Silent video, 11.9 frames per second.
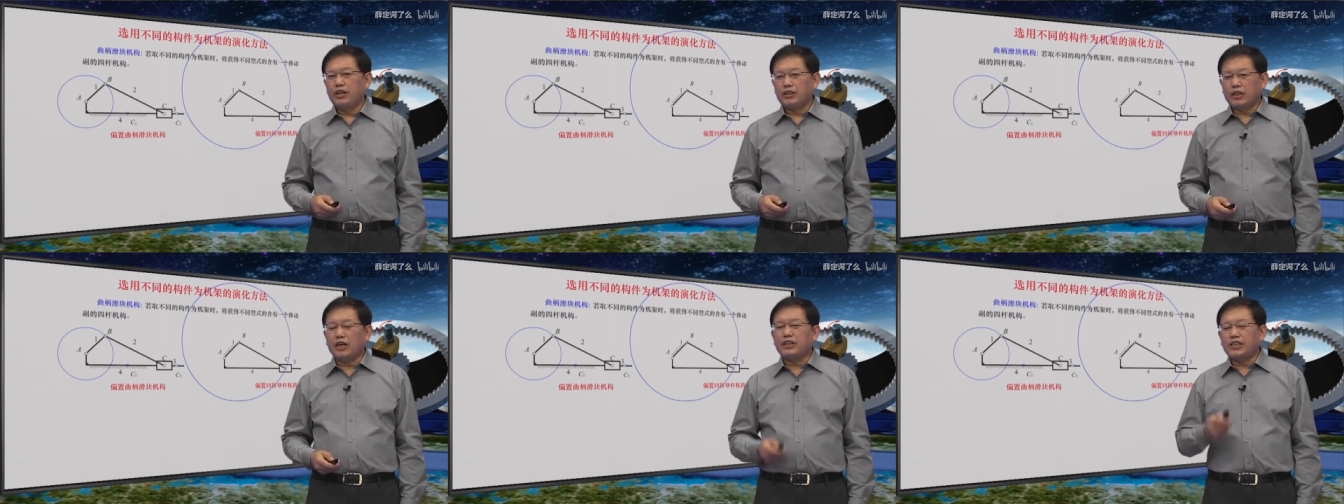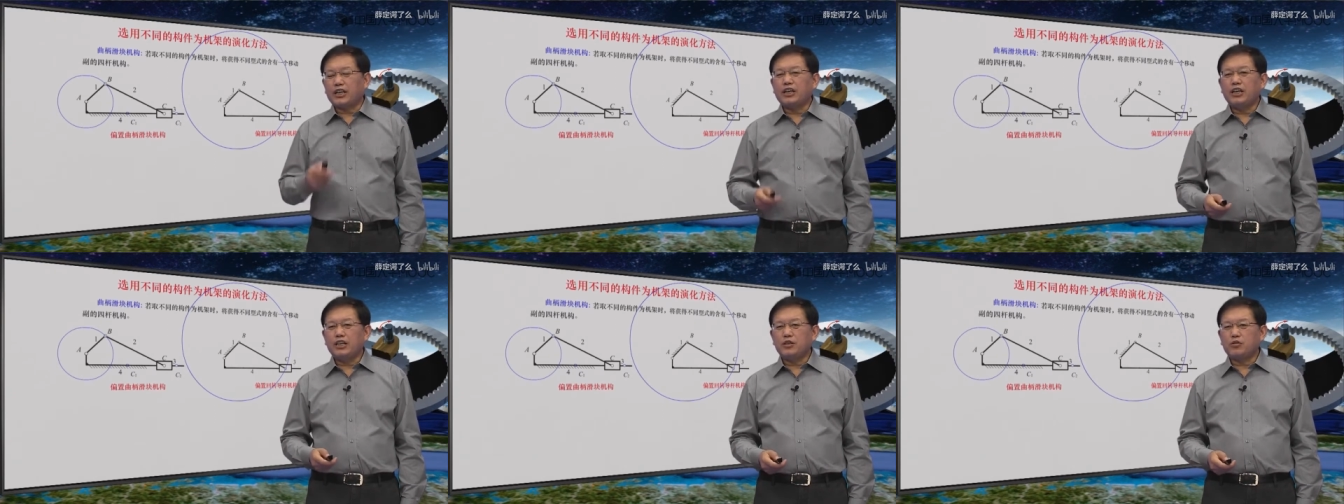当然也
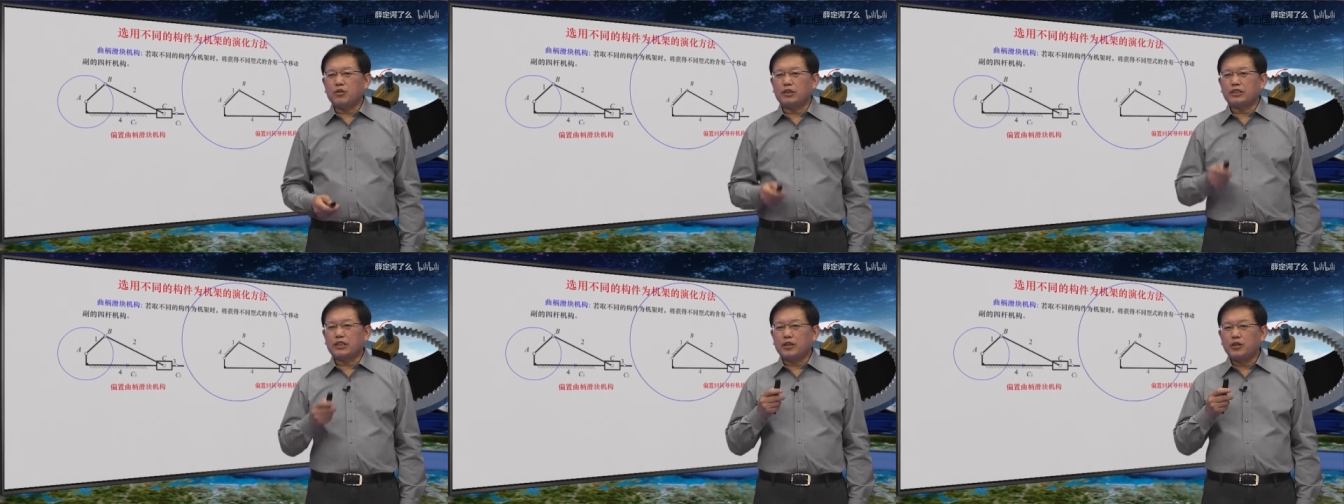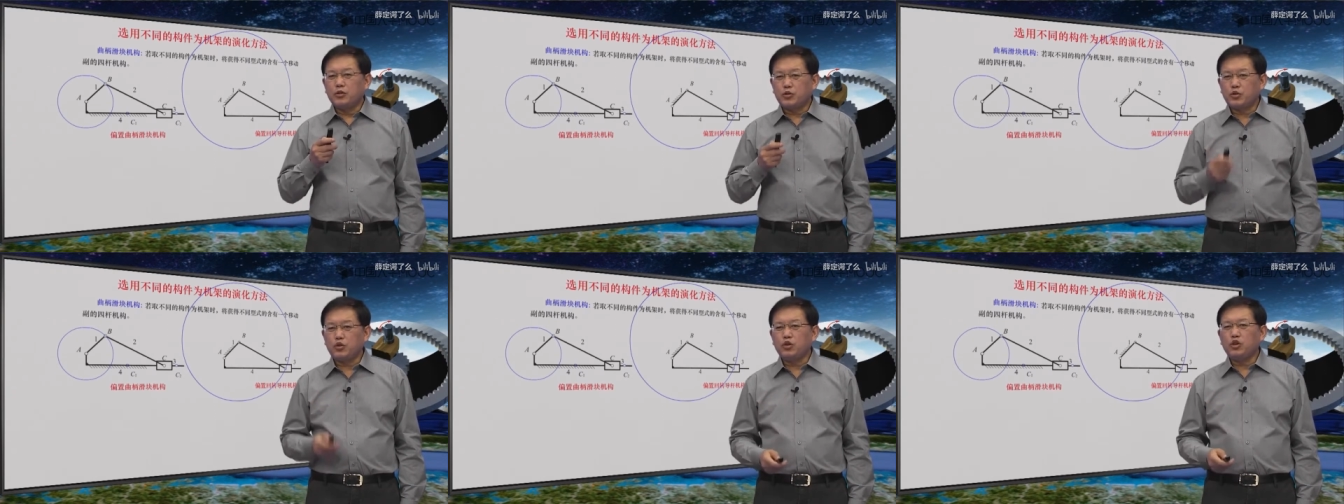可以说是
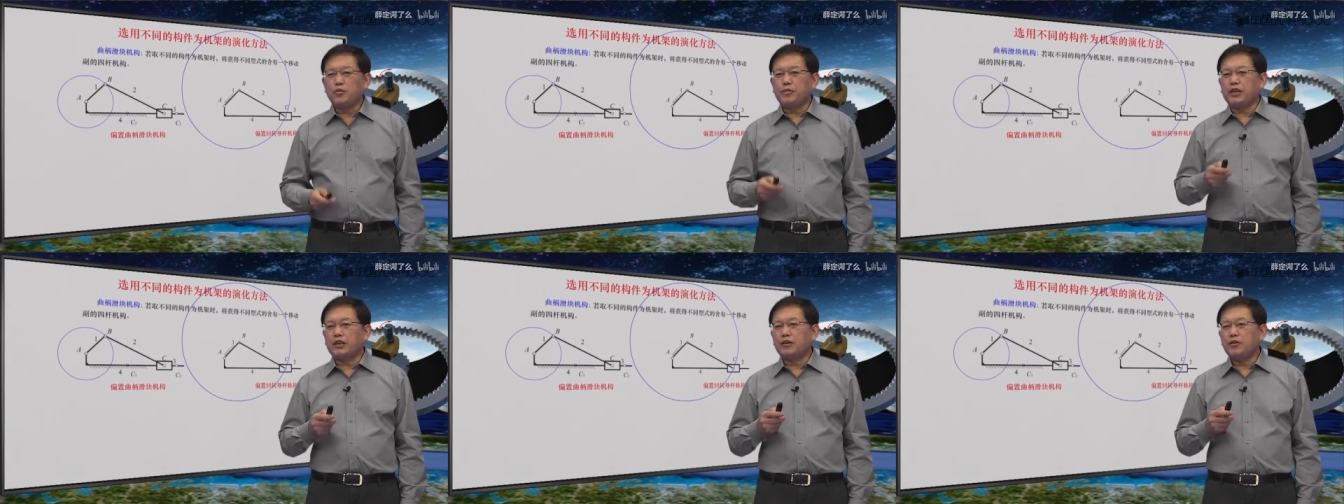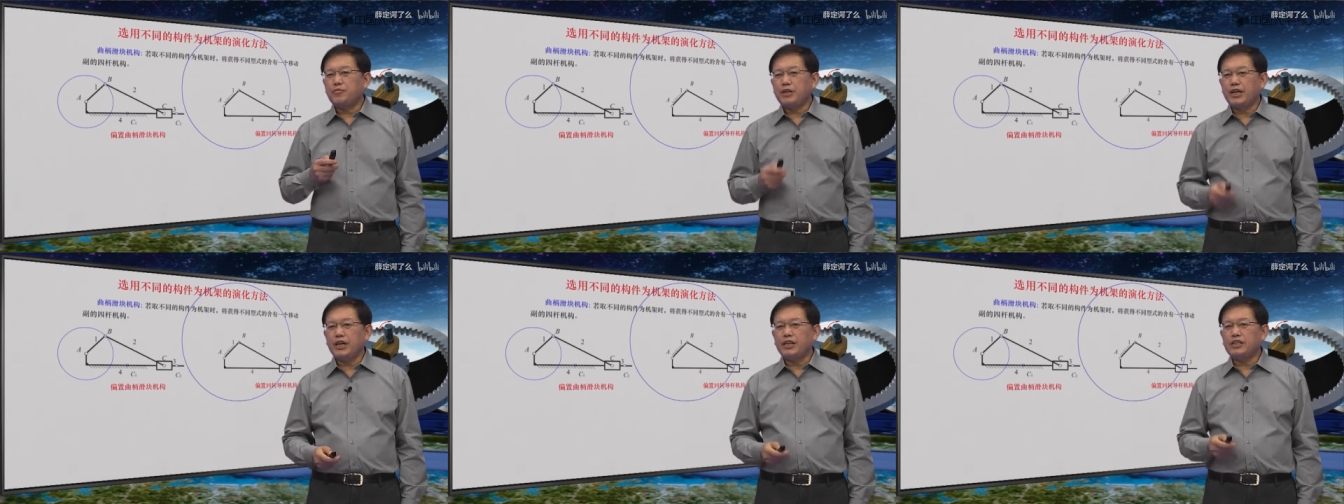曲柄
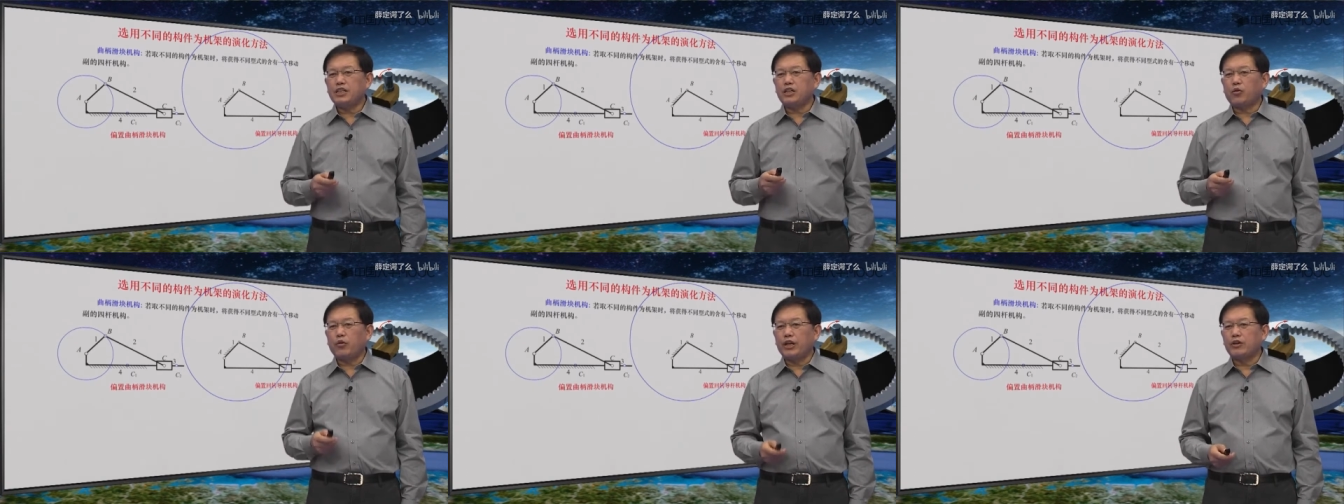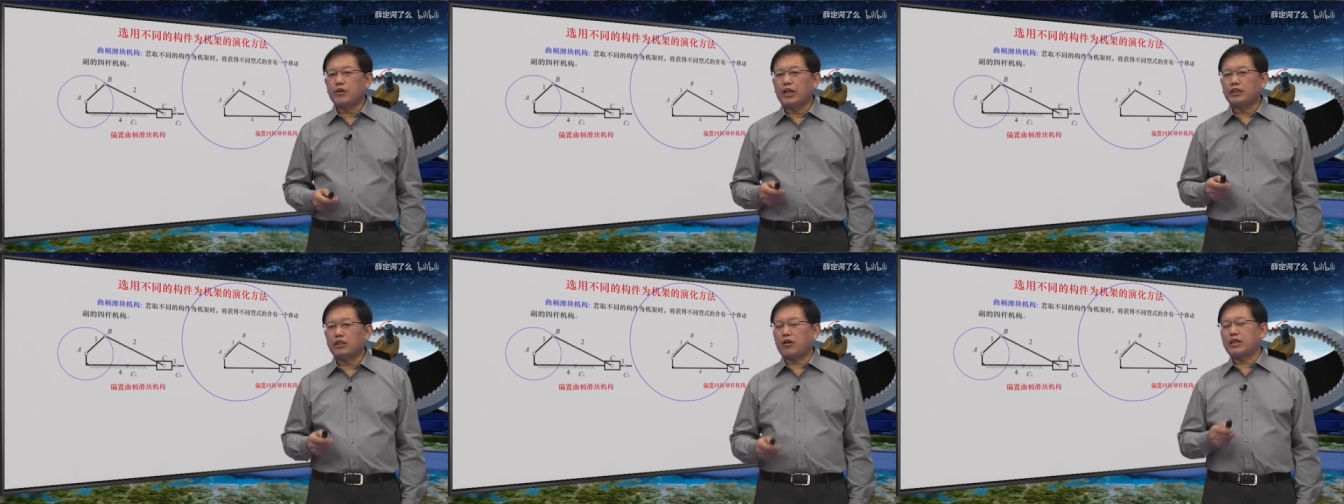偏置回
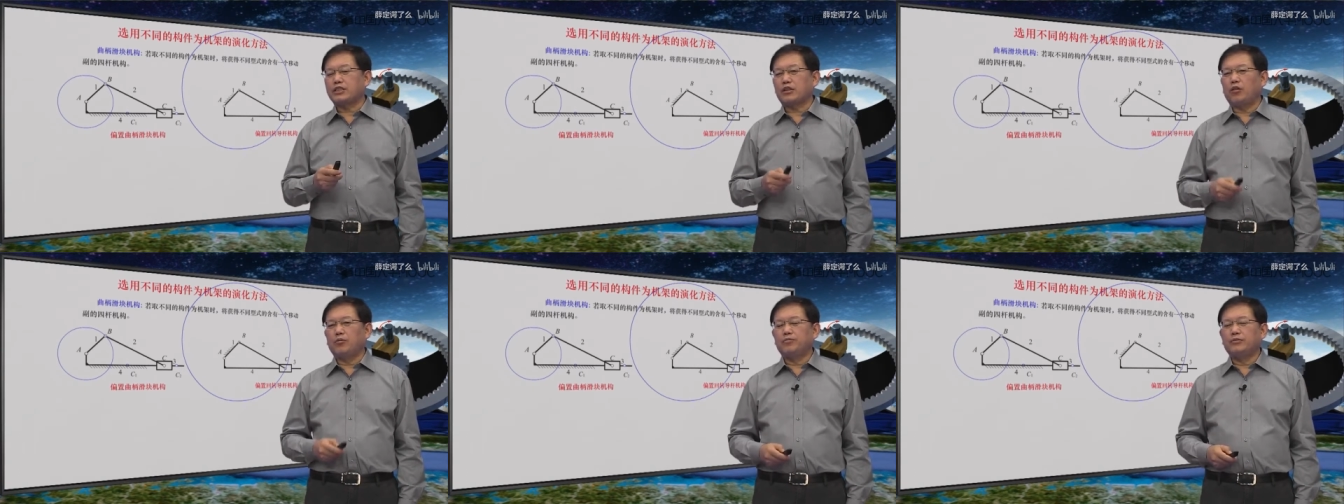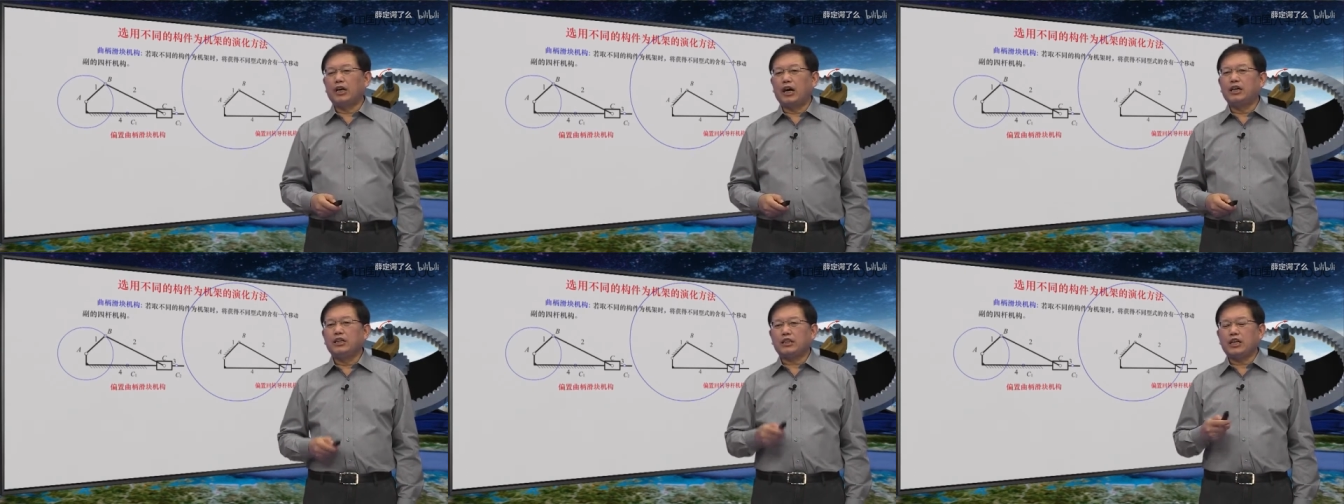转导杆机构
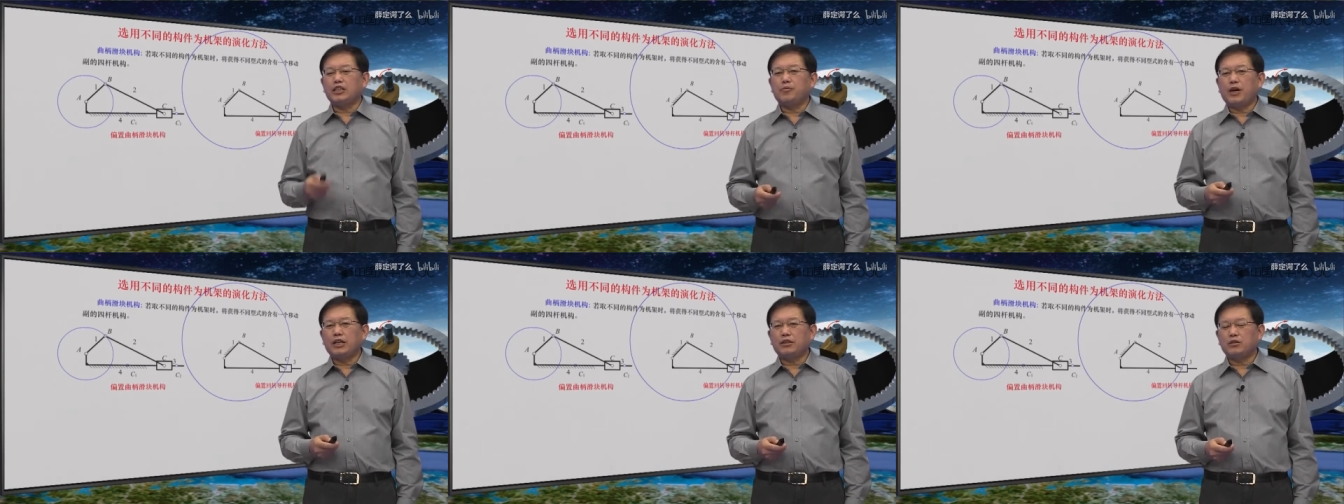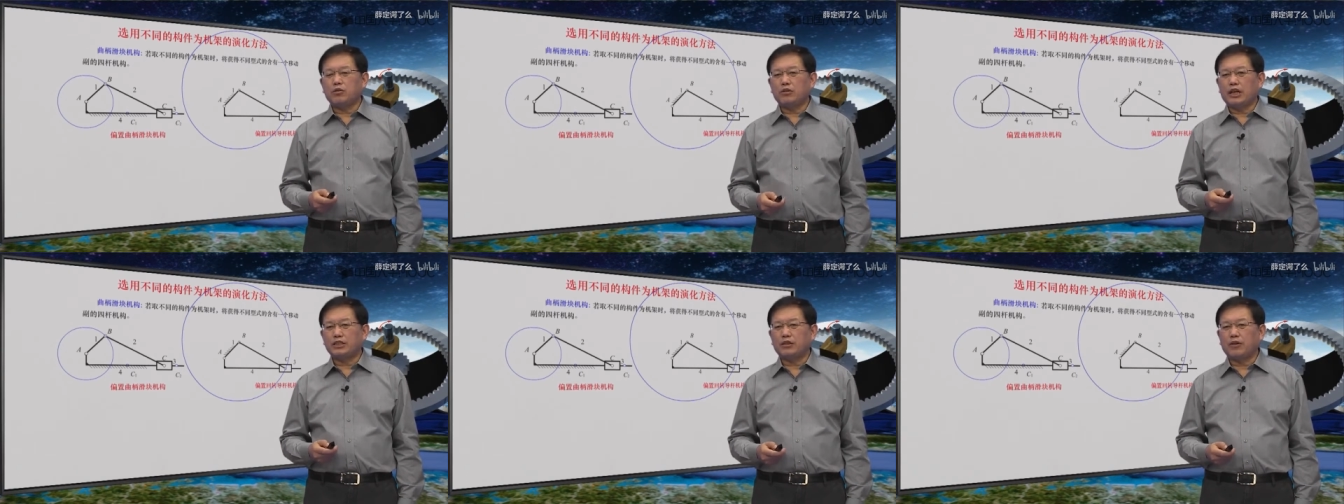啊，但一般通
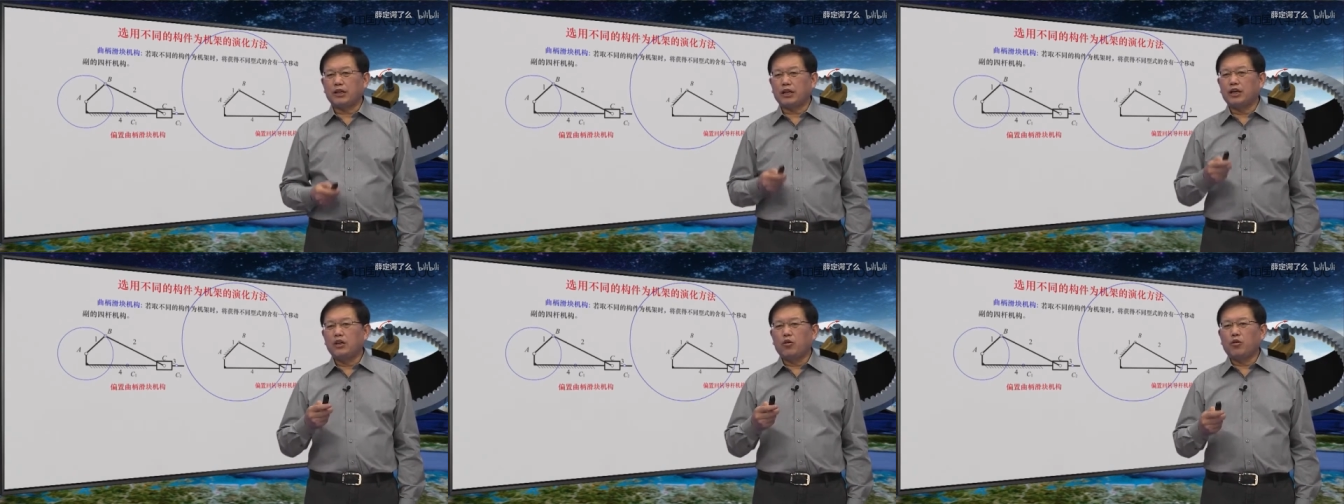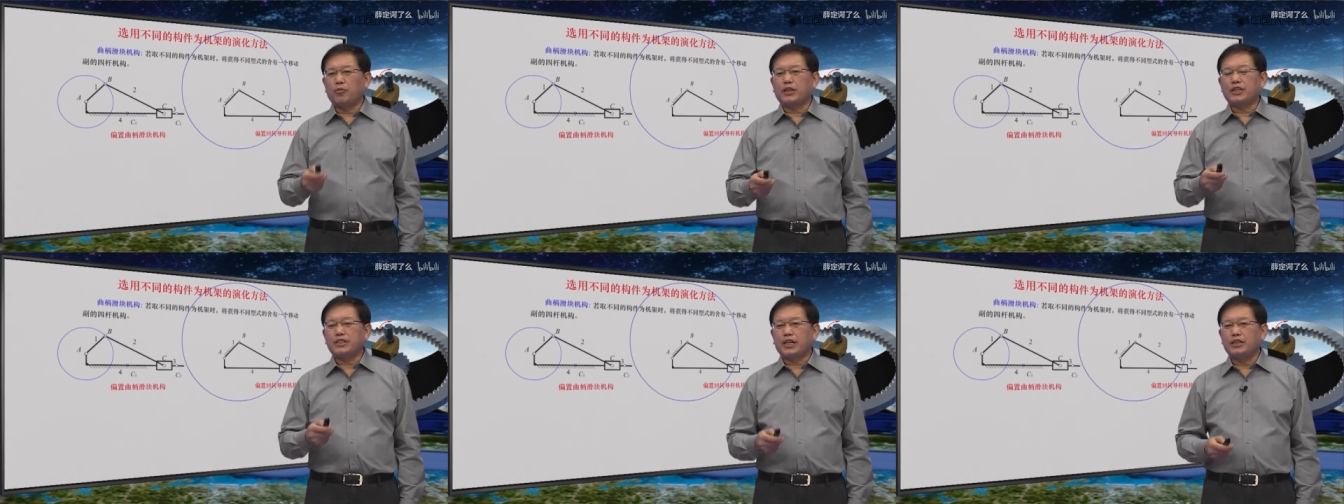常情况呢，我们把
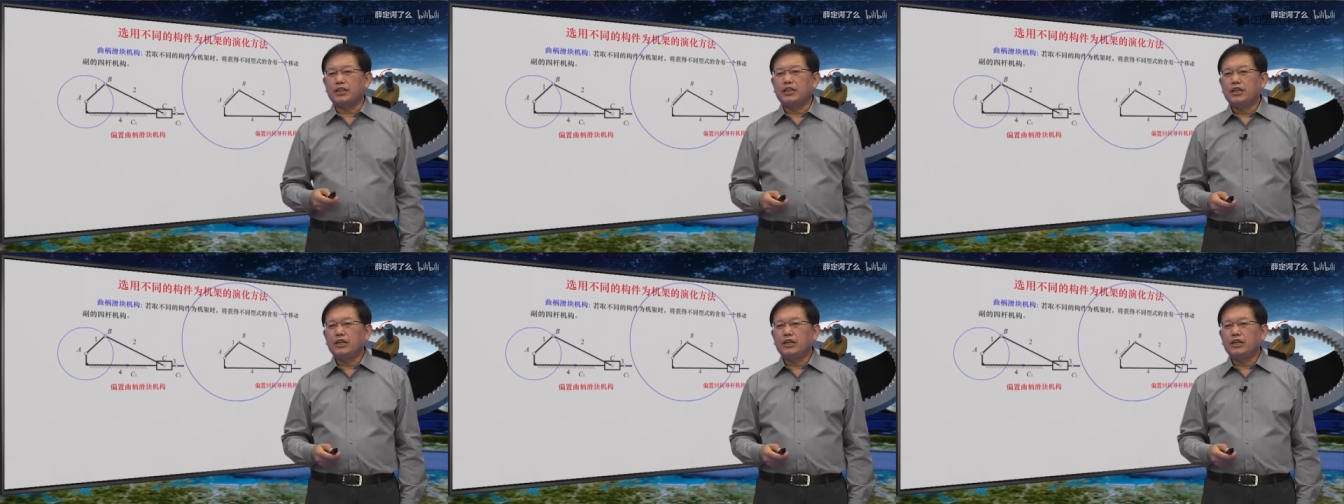它简。